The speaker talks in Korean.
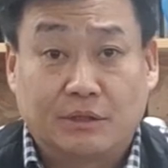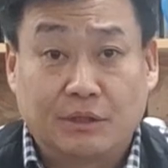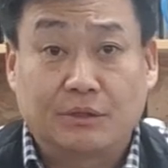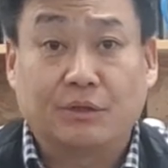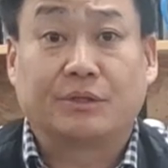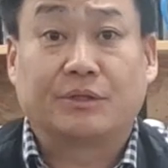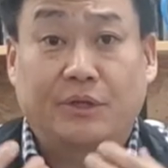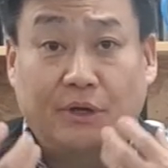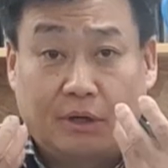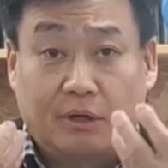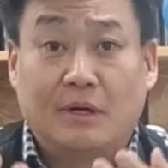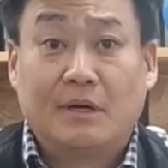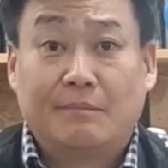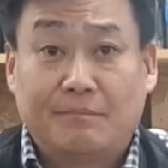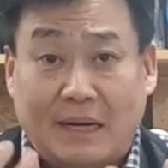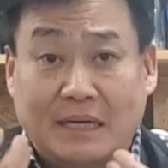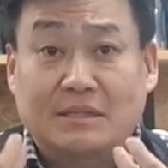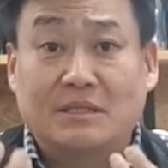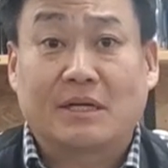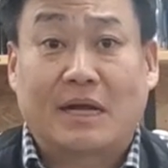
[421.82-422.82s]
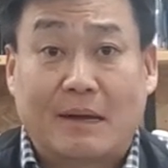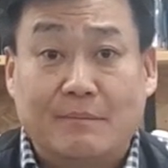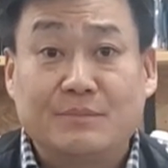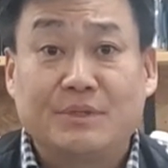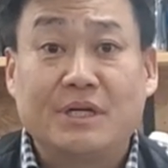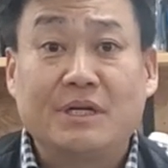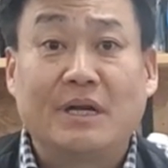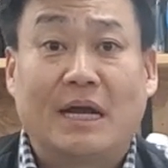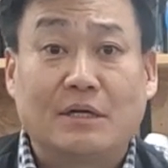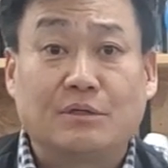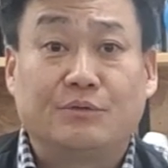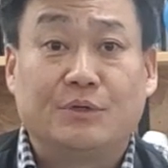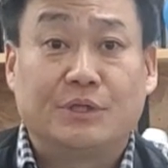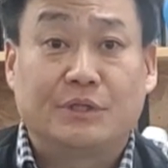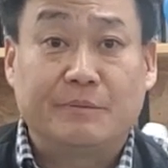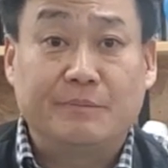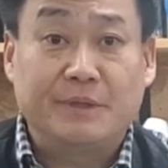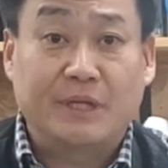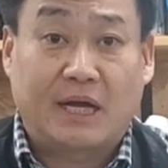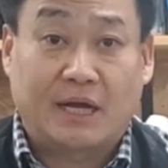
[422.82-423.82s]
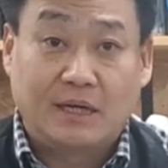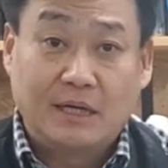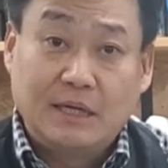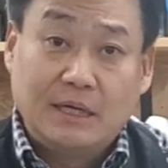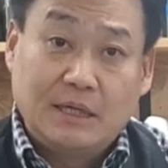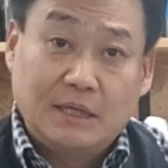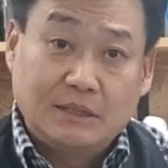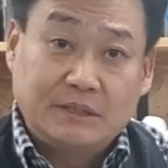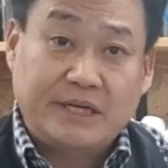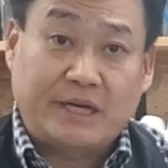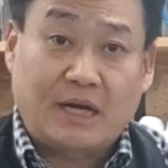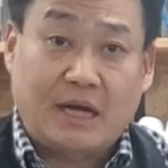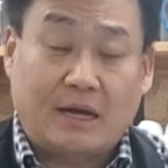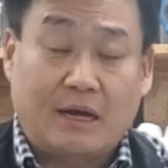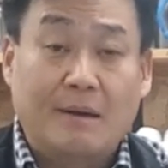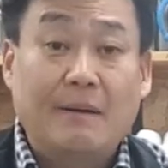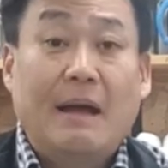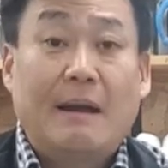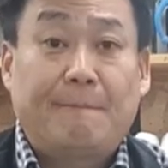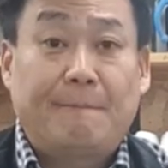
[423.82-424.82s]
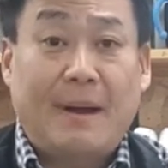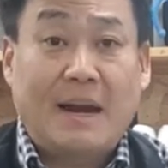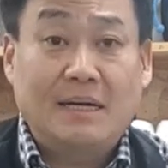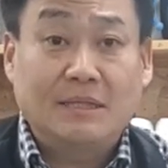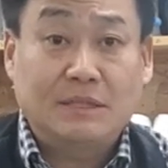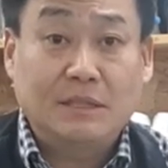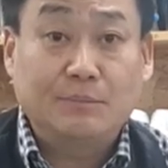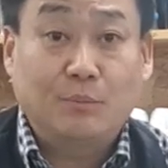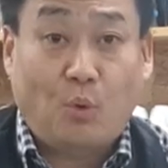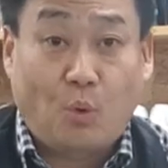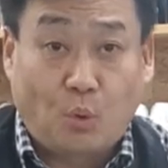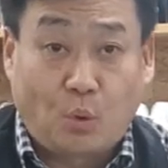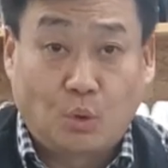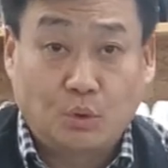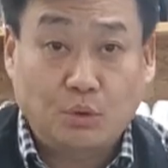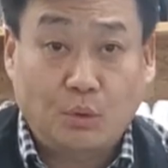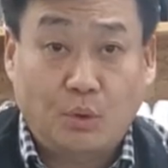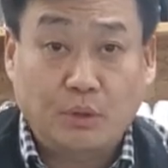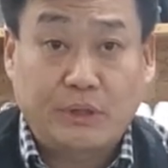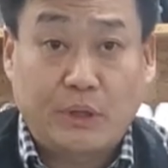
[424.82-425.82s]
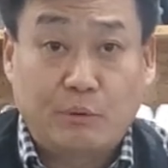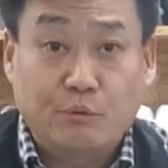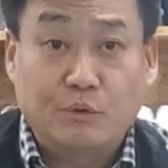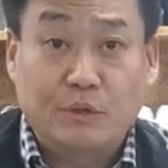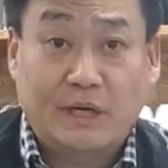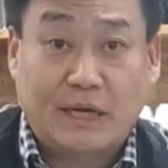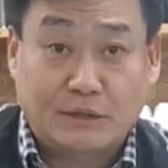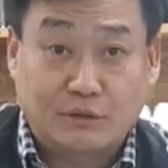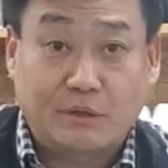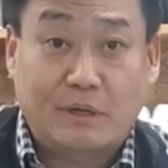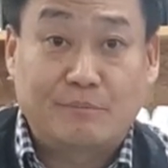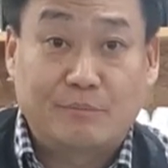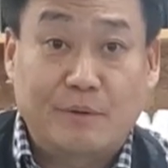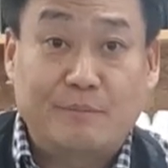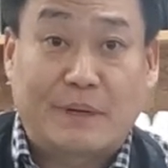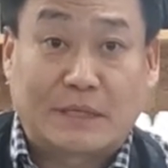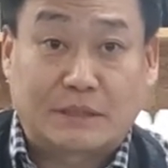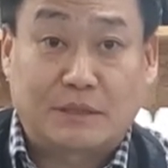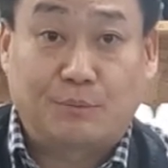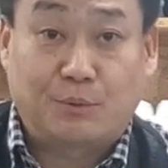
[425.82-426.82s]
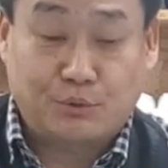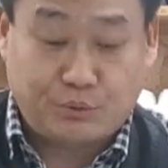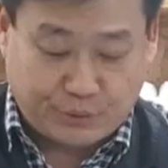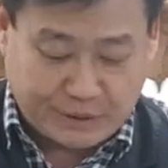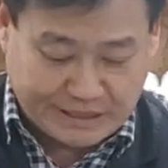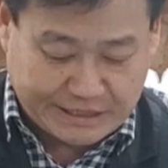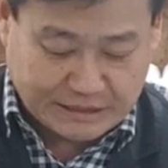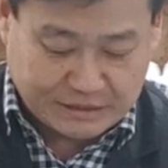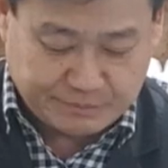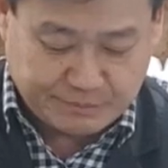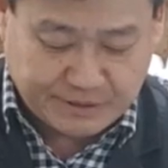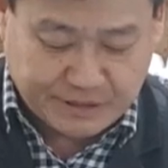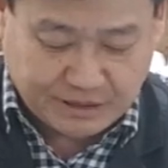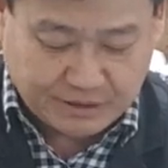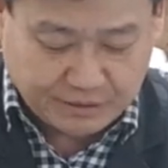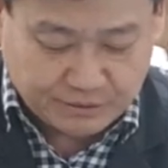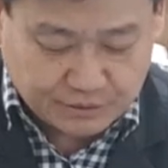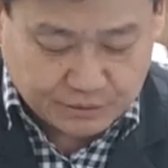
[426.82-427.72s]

그래도 어떻게 요 맛을 감지는할 수 있습니다. 제가 아까 85도로 데운 걸 가지고 한번 맛을 보도록 하겠습니다.